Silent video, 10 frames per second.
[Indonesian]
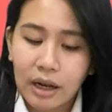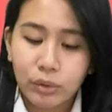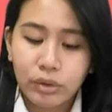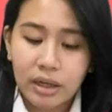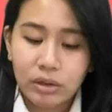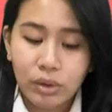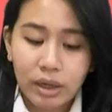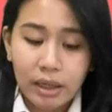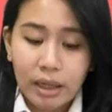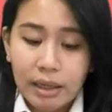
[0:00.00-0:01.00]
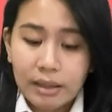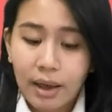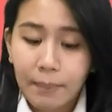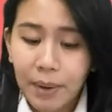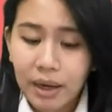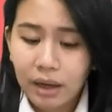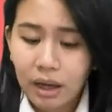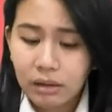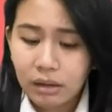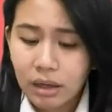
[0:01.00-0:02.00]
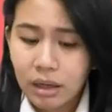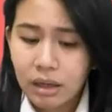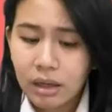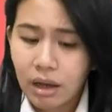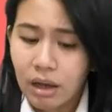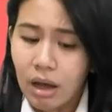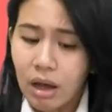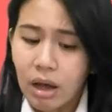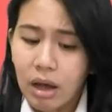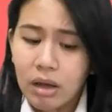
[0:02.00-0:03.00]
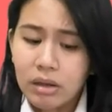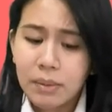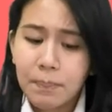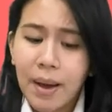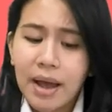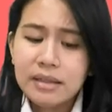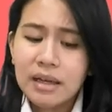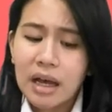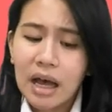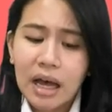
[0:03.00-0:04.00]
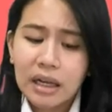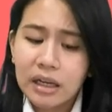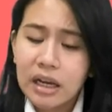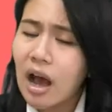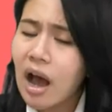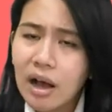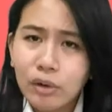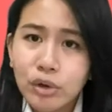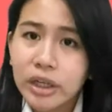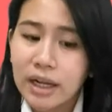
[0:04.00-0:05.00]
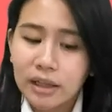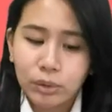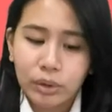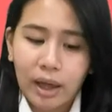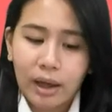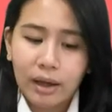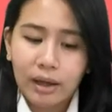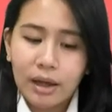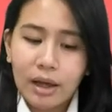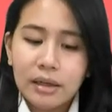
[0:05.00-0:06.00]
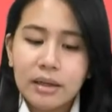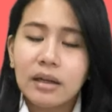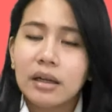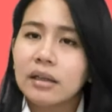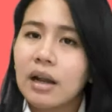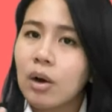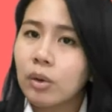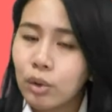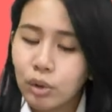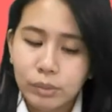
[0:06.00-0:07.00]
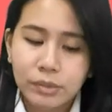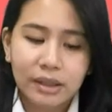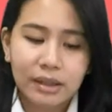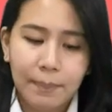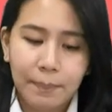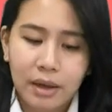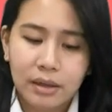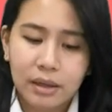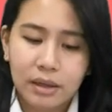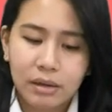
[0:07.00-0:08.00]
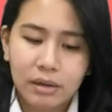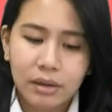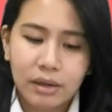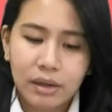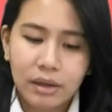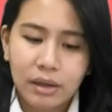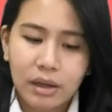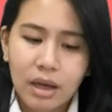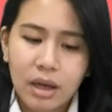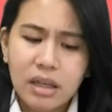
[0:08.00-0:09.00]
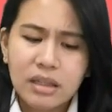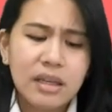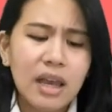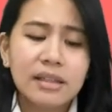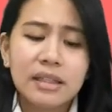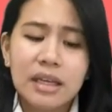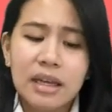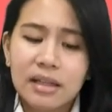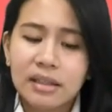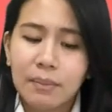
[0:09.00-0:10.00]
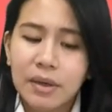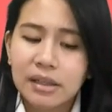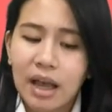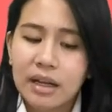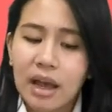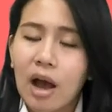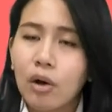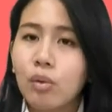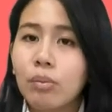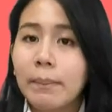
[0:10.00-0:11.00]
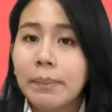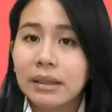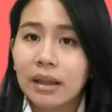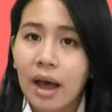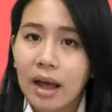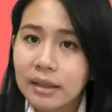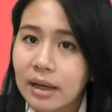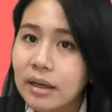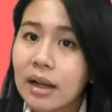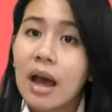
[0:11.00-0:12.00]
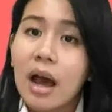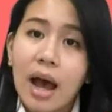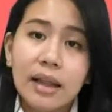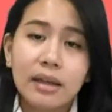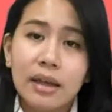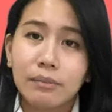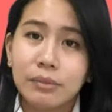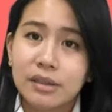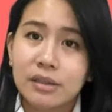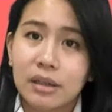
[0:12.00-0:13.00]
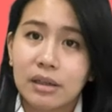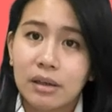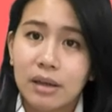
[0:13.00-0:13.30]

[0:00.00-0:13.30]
Lalu dia juga sampaikan, ya, sepanjang hari aku kena tulah dan kena hukum setiap pagi. Ya, sia-sia sama sekali aku mempertahankan hati yang bersih